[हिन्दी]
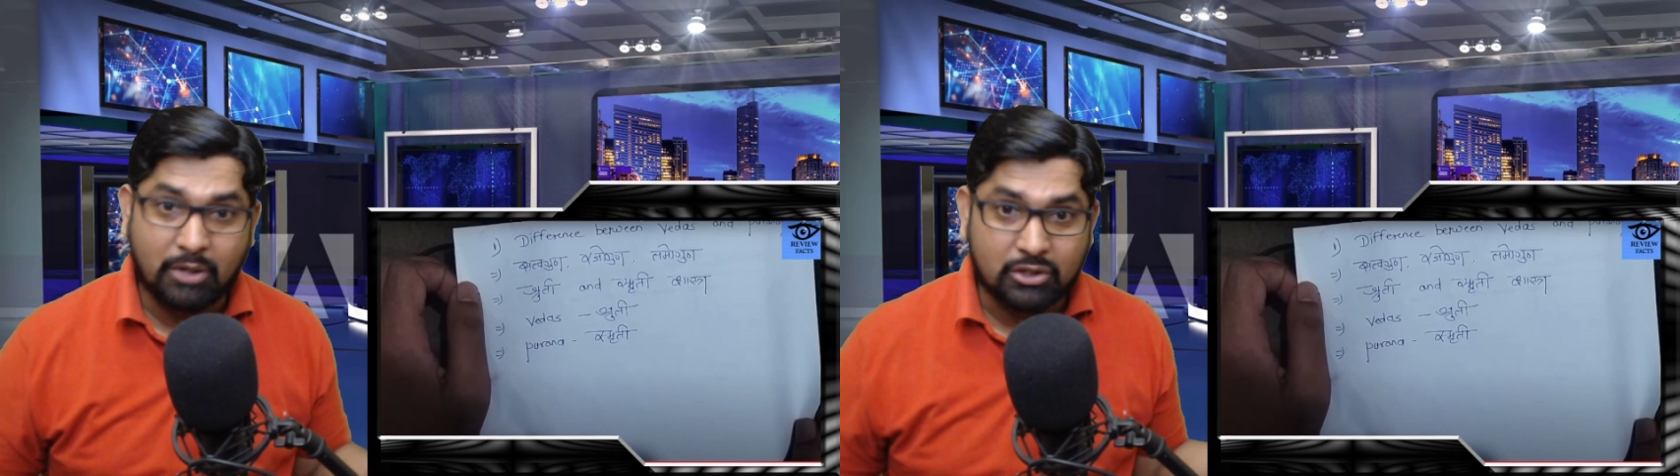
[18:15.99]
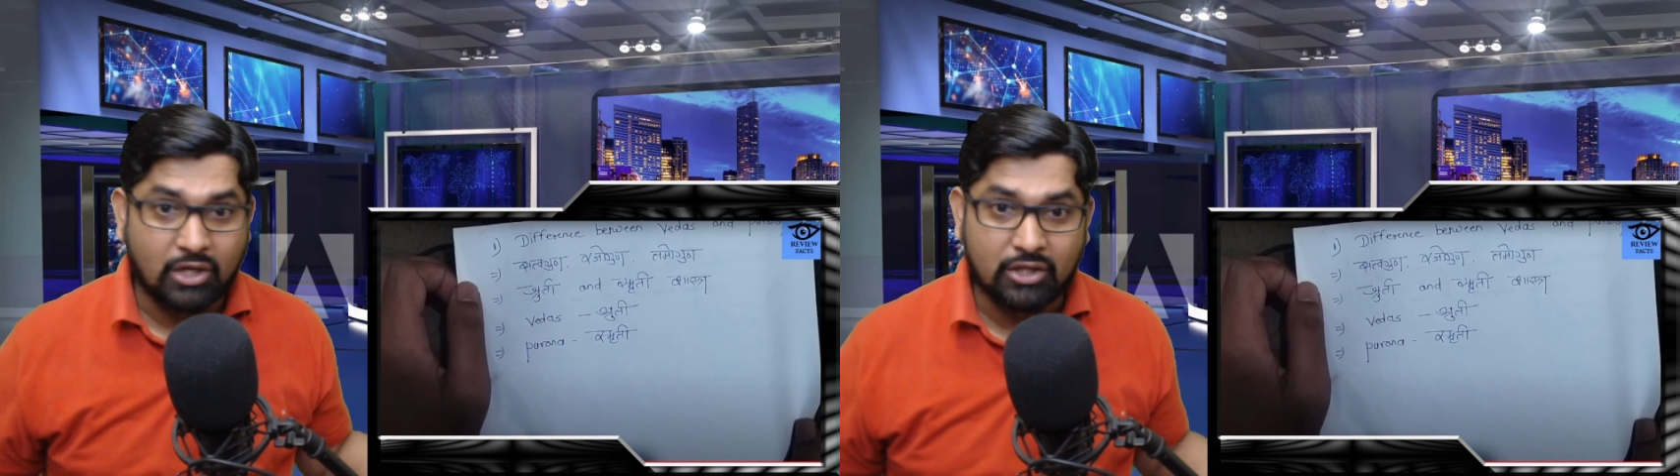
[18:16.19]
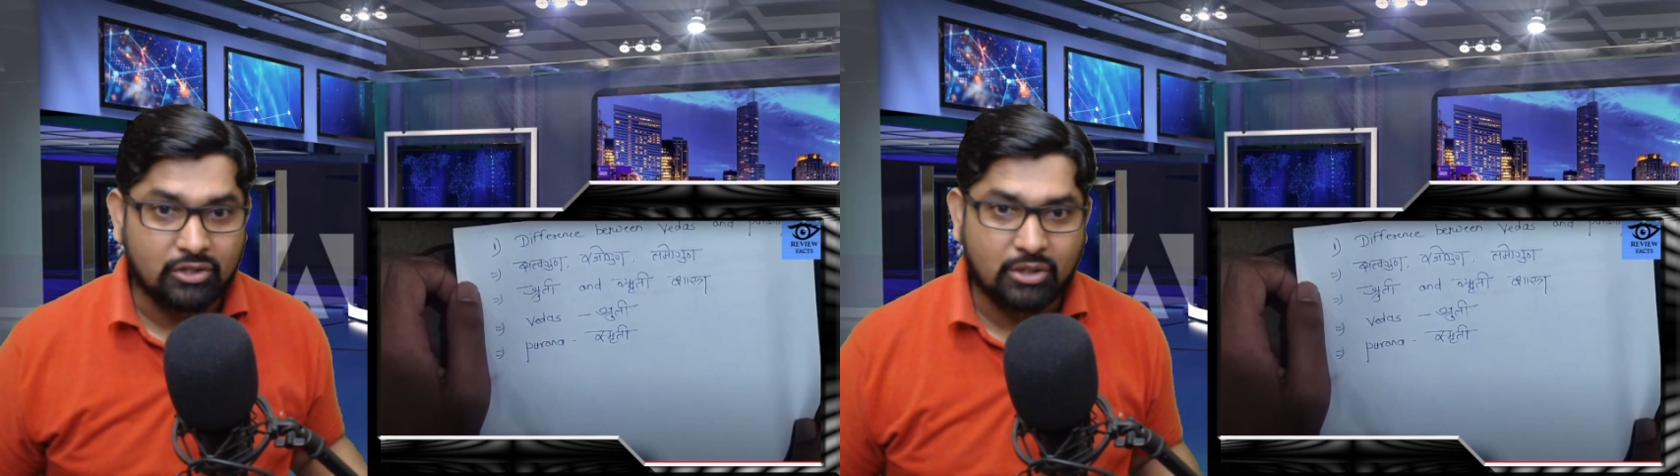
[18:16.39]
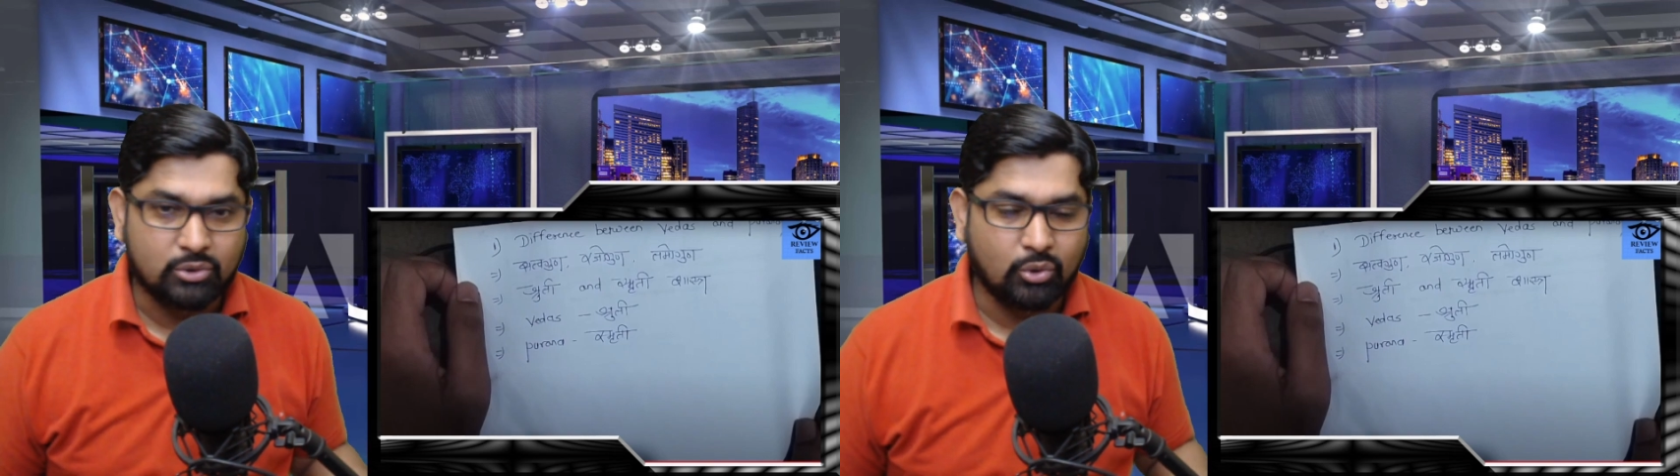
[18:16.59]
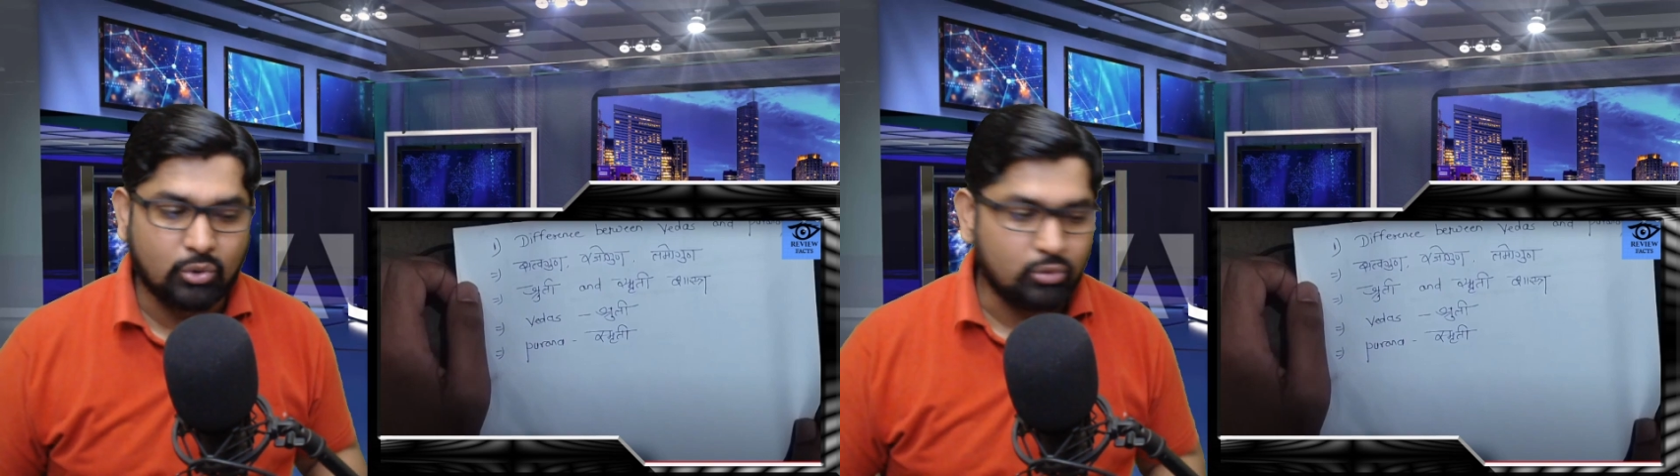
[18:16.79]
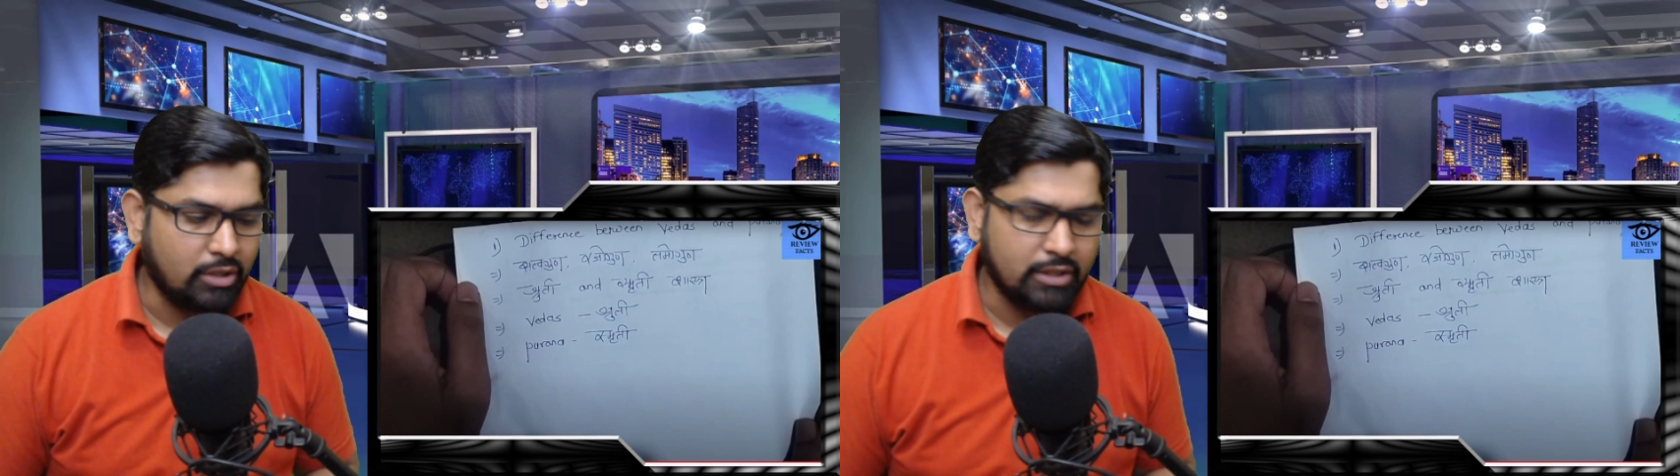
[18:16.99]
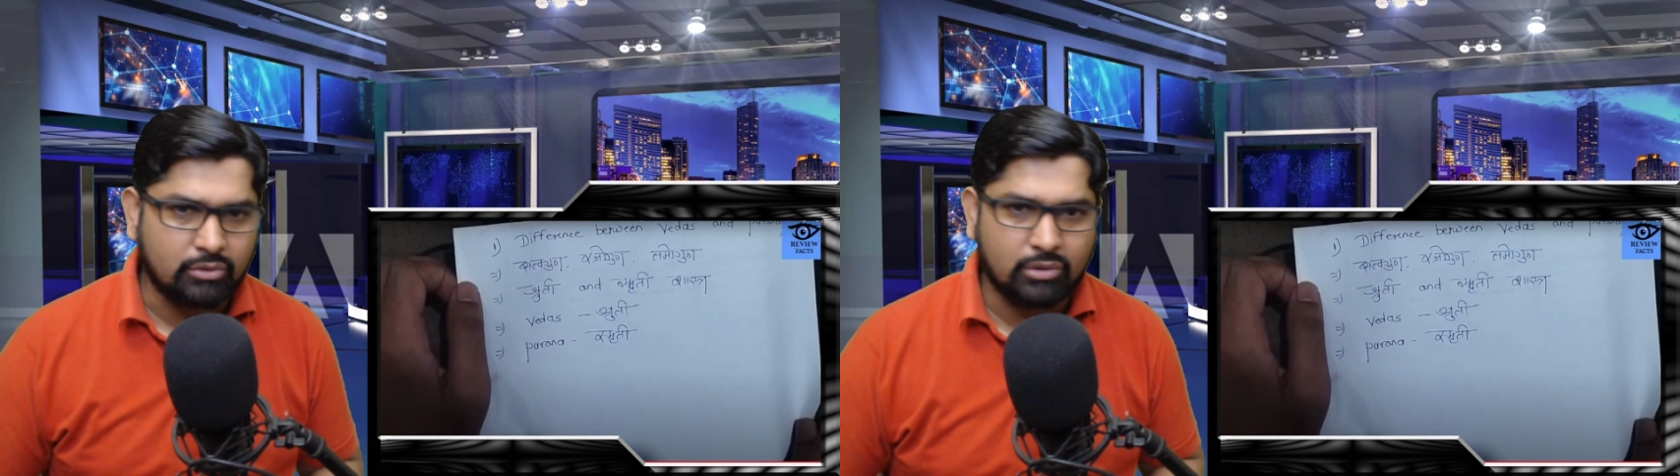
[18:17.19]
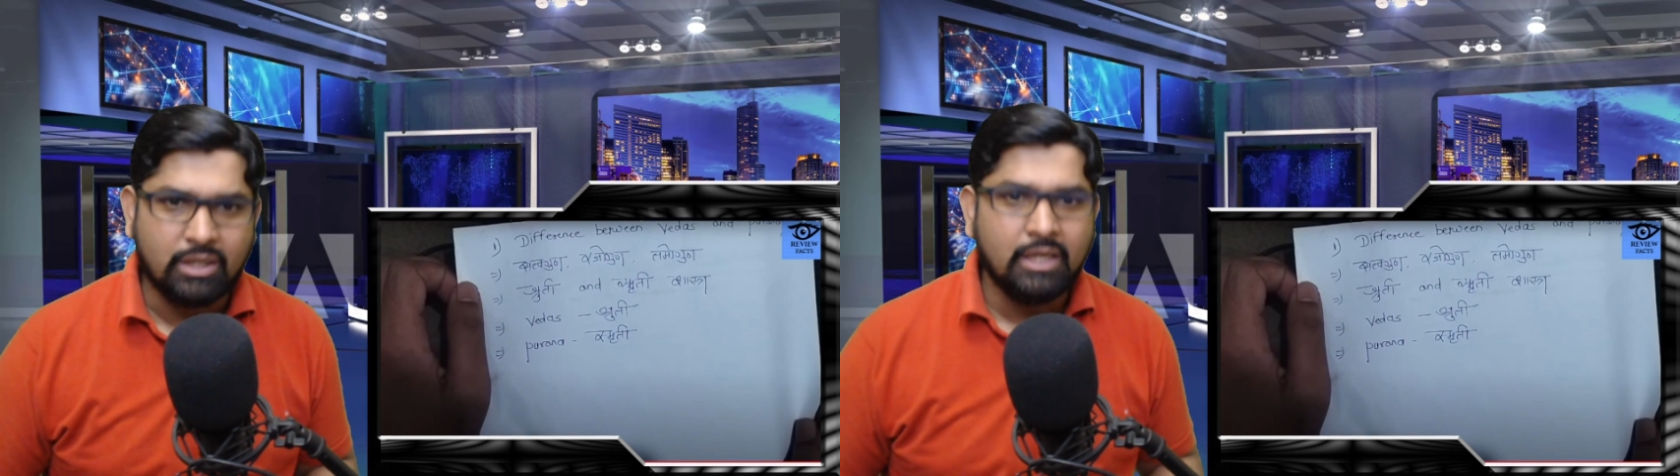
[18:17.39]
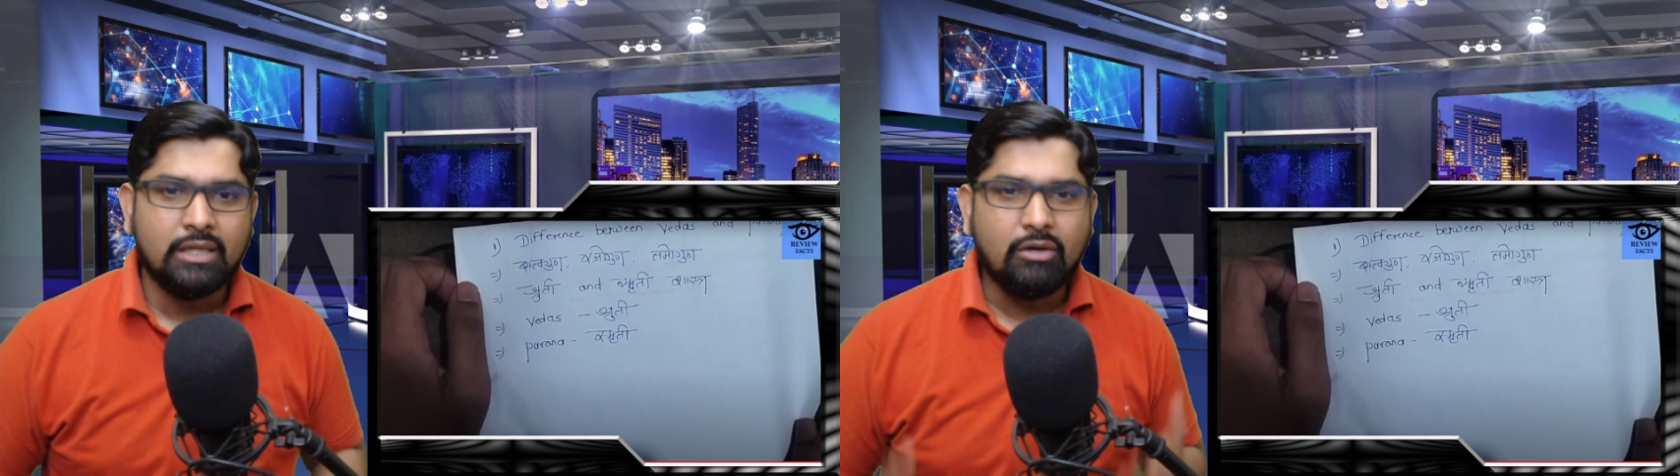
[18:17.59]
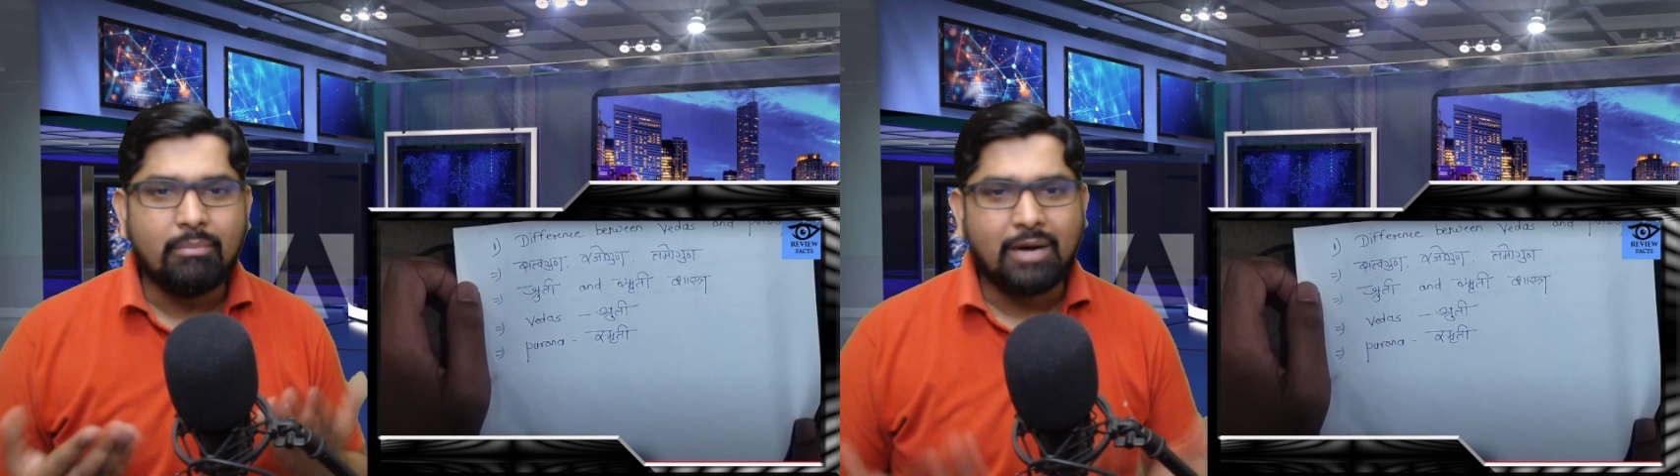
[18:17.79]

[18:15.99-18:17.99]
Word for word: मैं सनातन धर्म छोड़ दूंगा ये देखो